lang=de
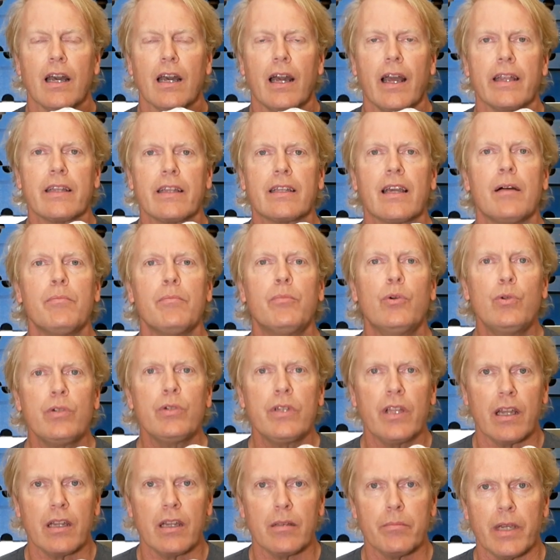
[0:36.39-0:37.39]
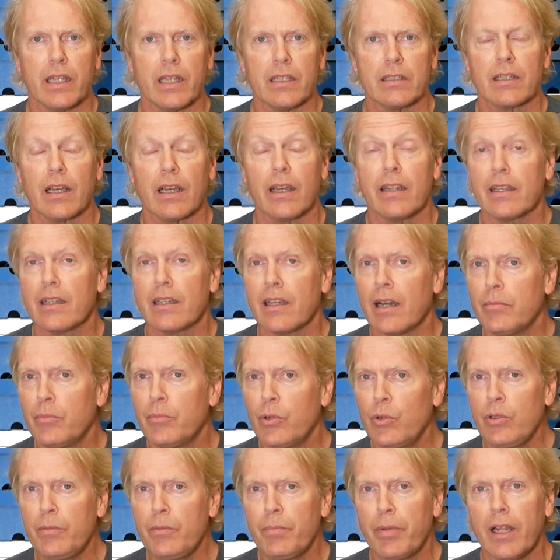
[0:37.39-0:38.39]
ein Carbonelement, eine
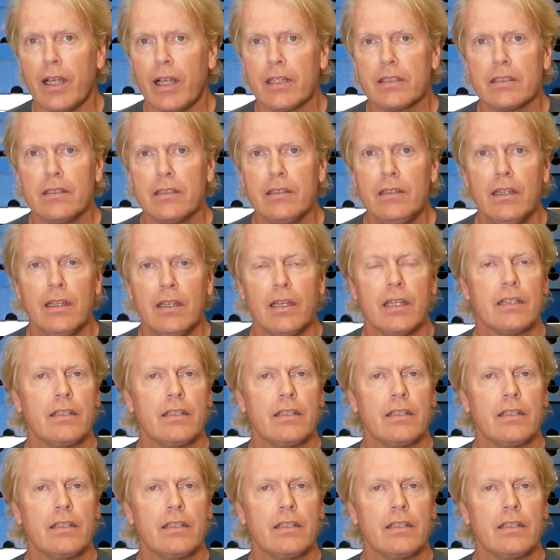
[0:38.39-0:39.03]
Carbonplatte,